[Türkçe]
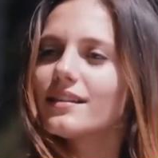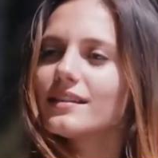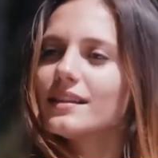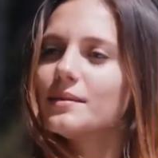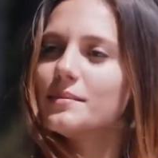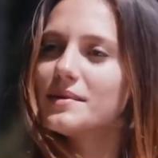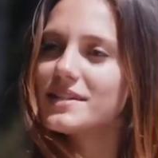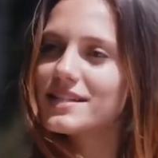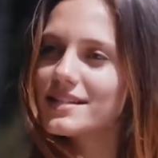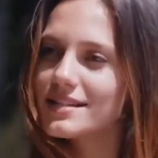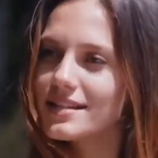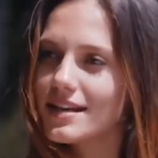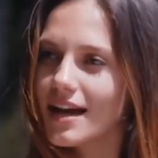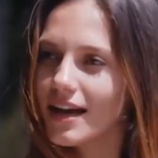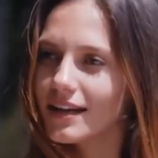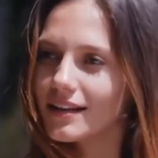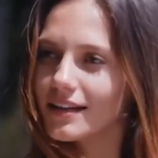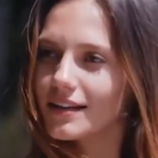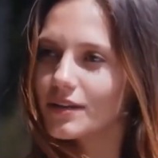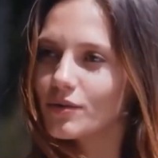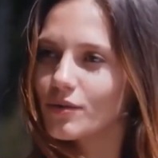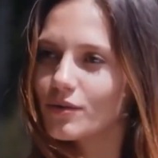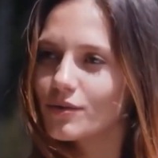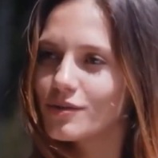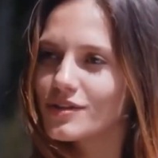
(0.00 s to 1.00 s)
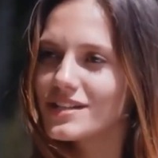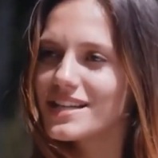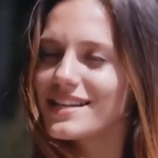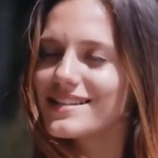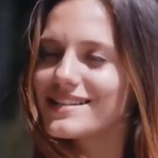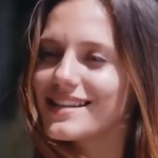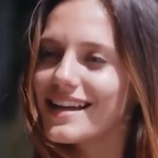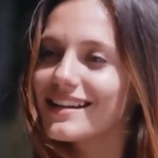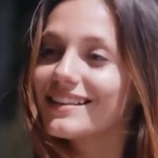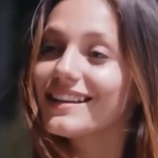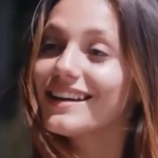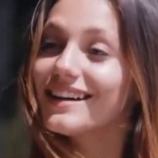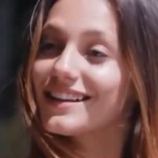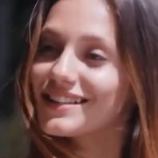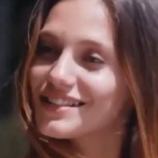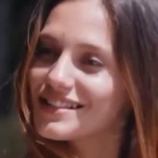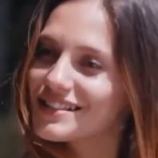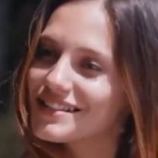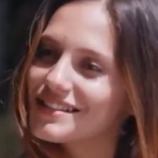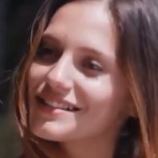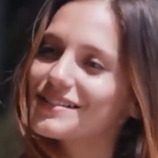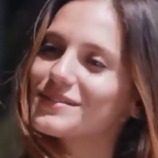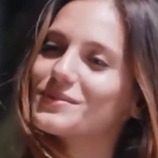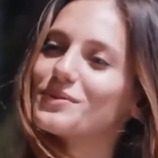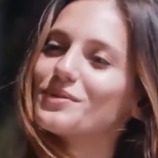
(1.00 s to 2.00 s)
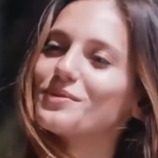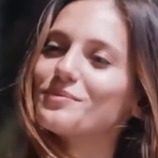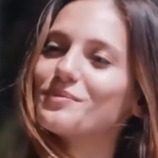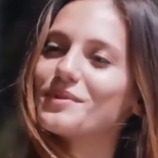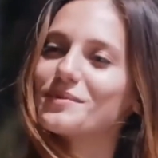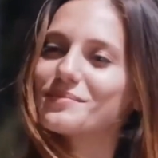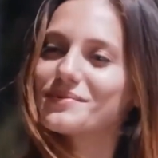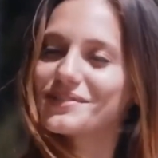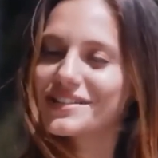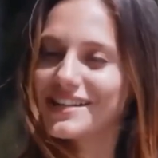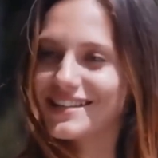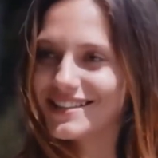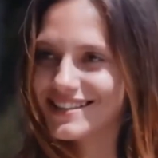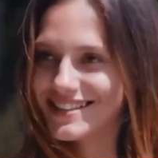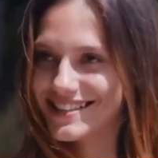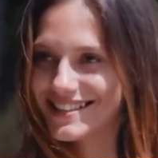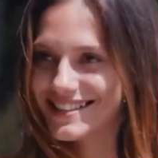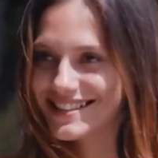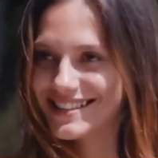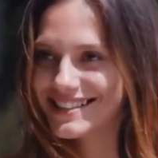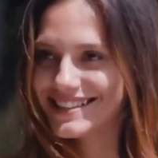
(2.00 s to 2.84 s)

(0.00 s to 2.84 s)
rahatlama sinyalleri yollayacağız. Sen de acısız doğum yapacaksın.